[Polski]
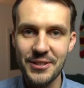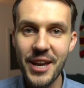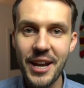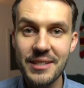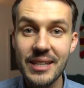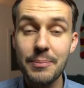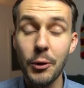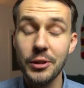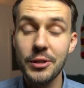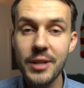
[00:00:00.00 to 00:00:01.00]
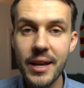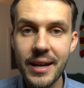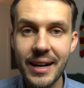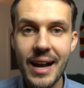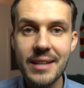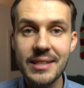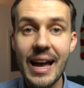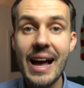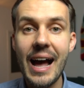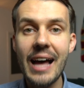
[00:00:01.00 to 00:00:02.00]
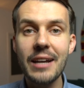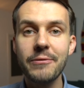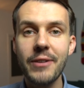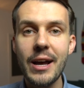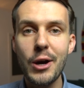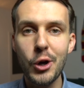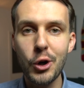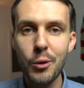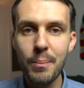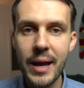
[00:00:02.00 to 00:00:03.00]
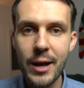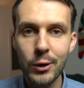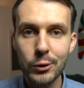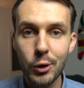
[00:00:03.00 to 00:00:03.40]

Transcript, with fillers: Nie Racing Point, nie Haas, a Alfa Romeo.